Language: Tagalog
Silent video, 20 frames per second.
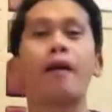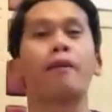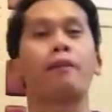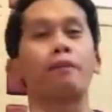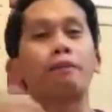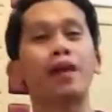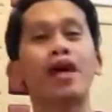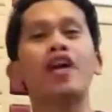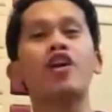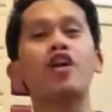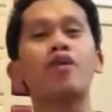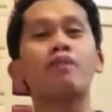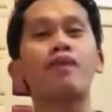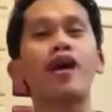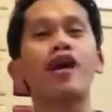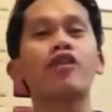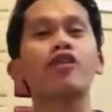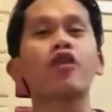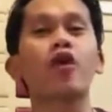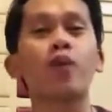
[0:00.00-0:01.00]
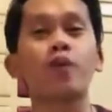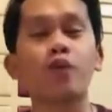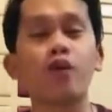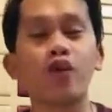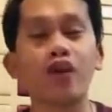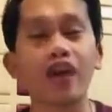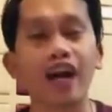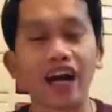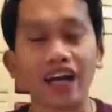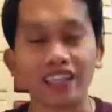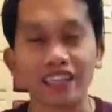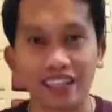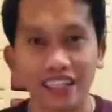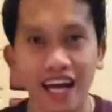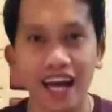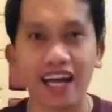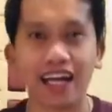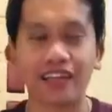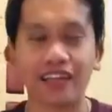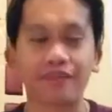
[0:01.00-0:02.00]
Pero bago ko po lahat
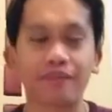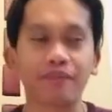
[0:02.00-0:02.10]
yan,